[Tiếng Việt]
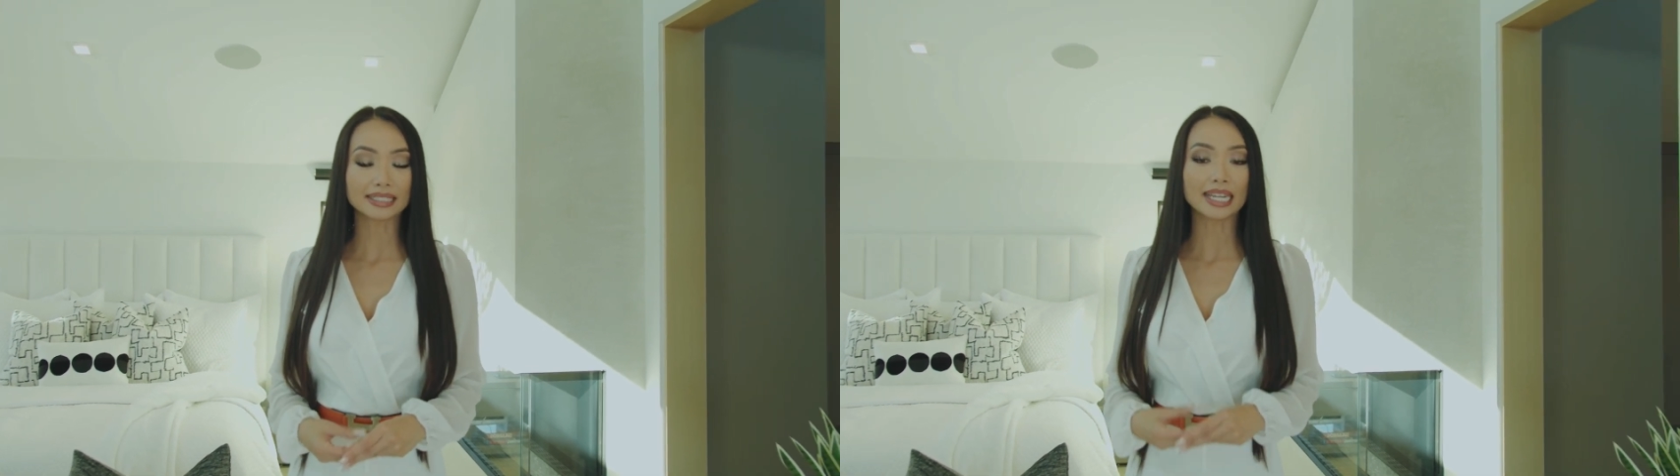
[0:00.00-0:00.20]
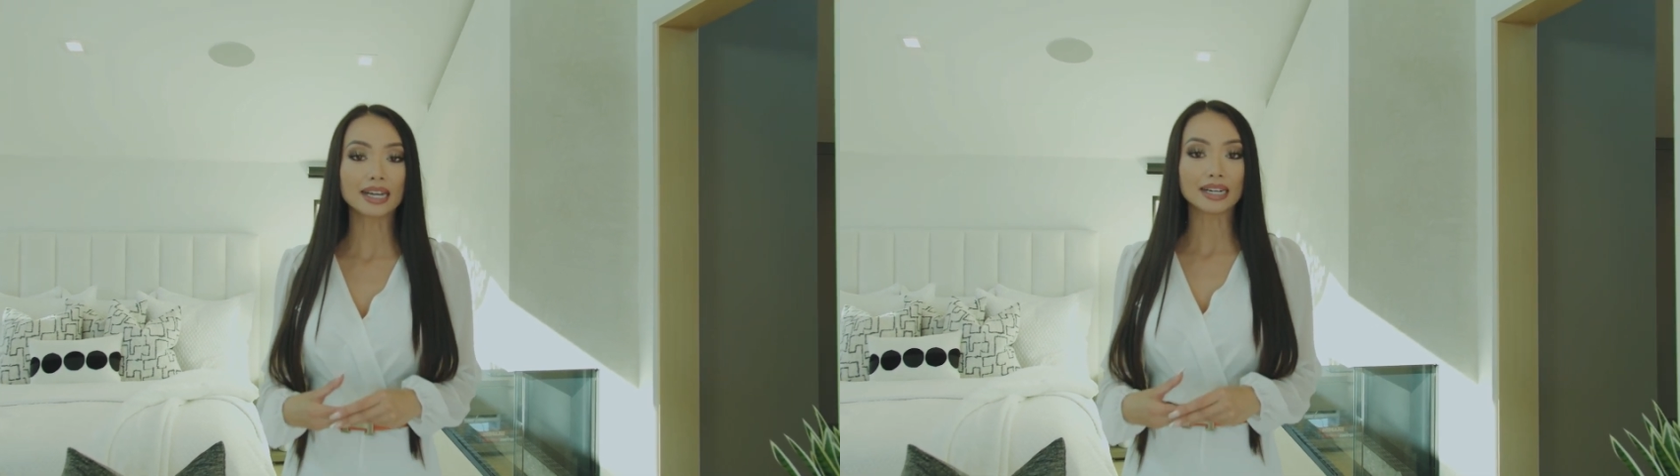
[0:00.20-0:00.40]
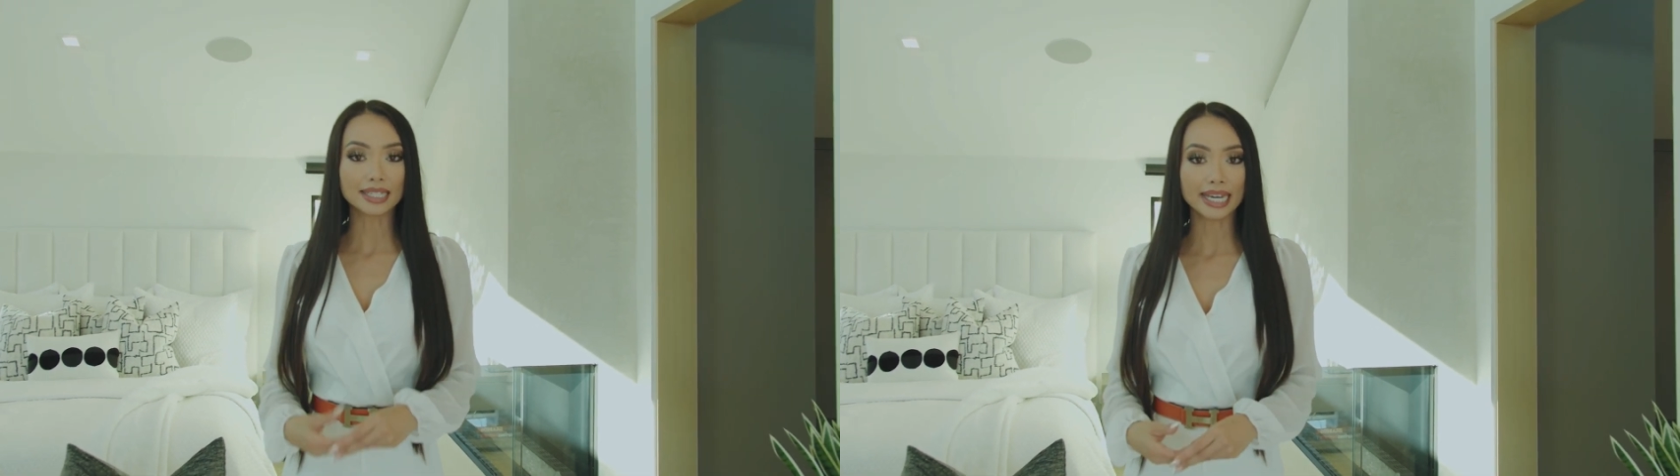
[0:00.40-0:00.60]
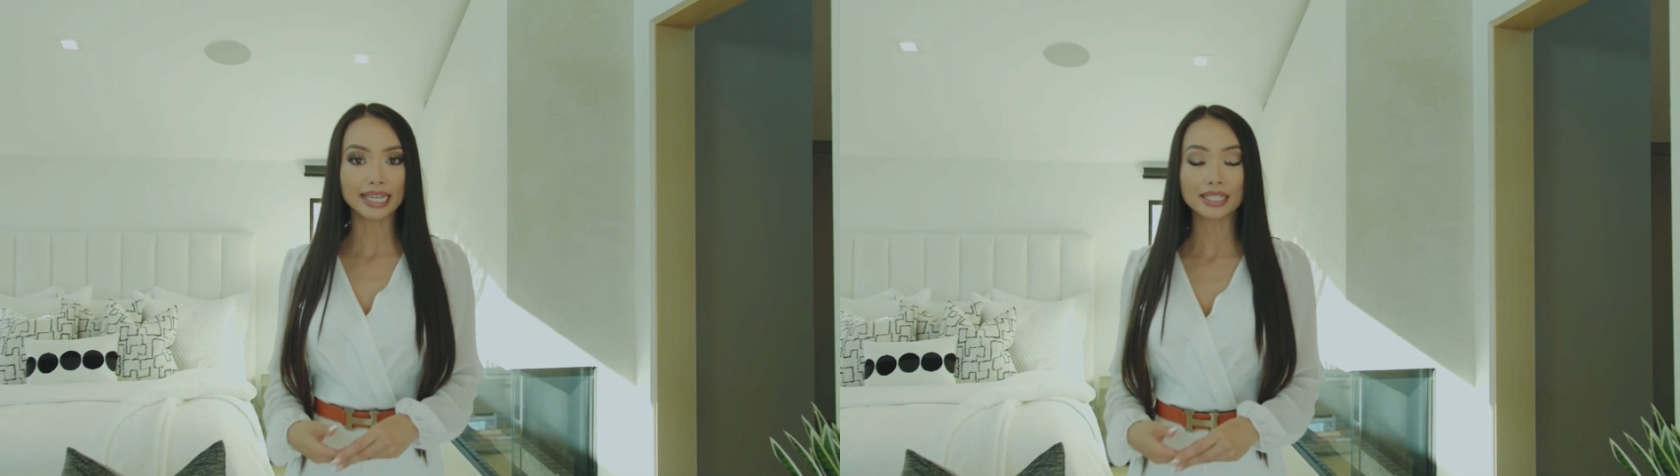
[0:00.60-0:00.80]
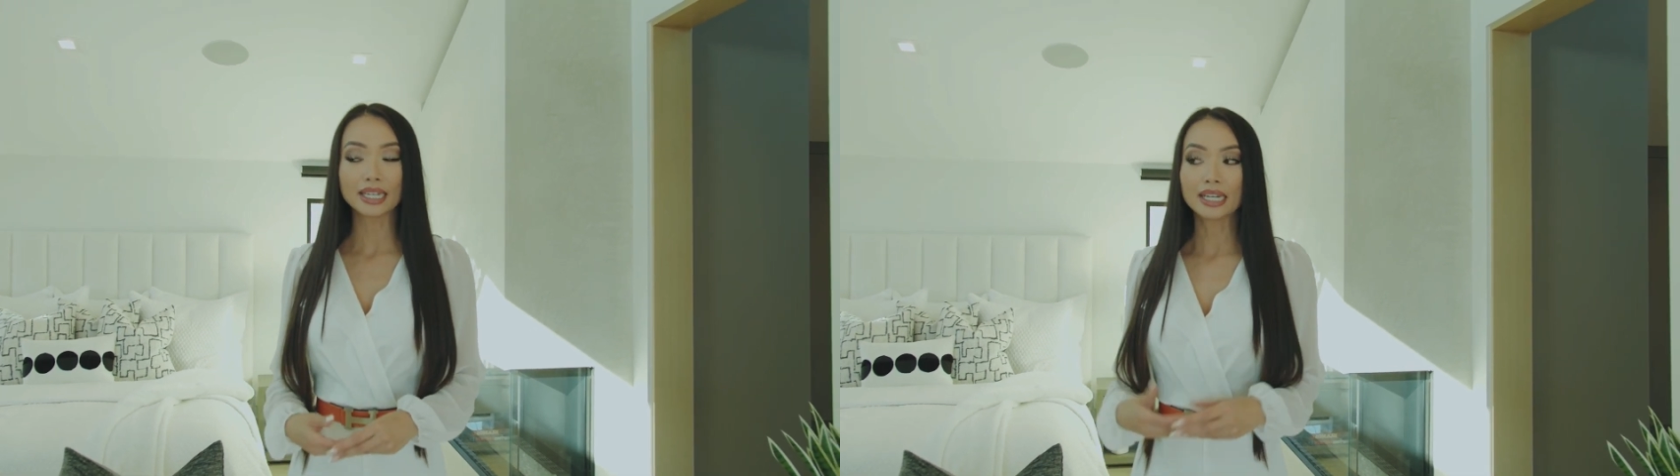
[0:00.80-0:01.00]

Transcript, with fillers: để ở đây?